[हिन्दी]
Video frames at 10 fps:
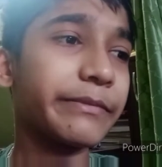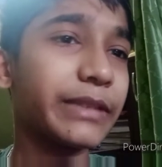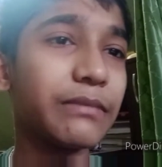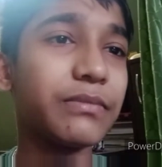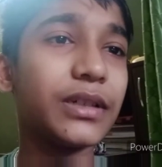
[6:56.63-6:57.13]

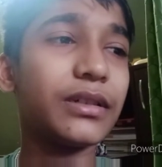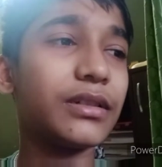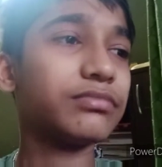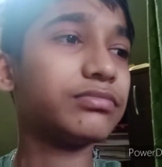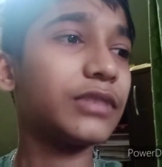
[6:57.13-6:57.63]

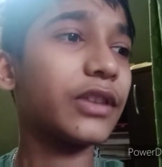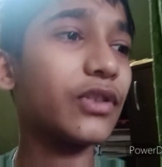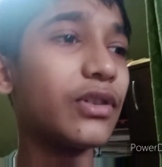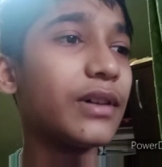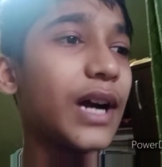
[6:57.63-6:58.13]
मतलब
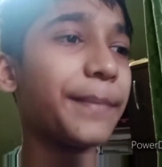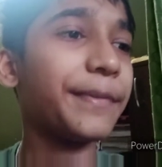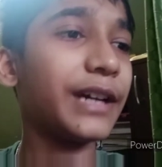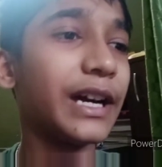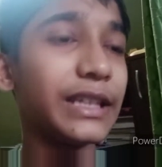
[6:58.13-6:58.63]
इसको आप
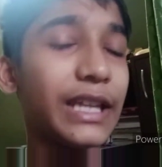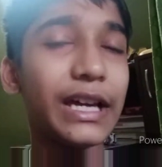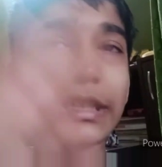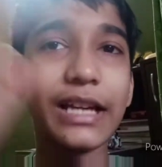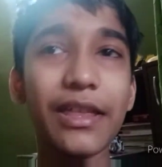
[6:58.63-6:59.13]

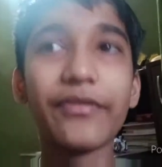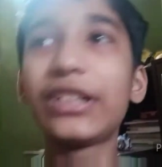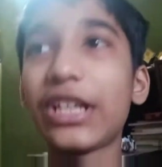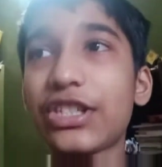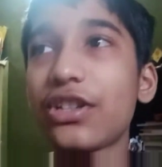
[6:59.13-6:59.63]
हल्का सा भी
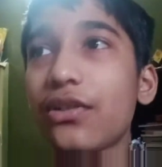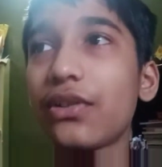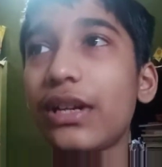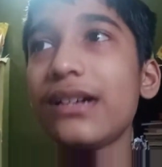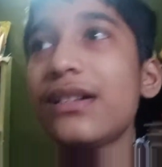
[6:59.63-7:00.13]
टच करो
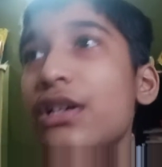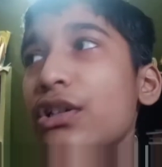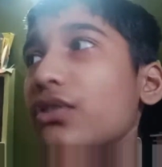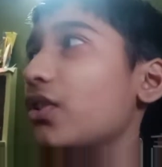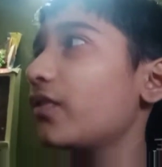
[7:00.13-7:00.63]
ना
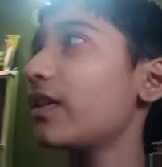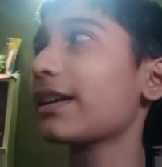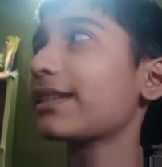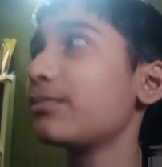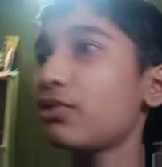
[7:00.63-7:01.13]
तो वो
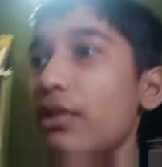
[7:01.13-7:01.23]
एकदम जो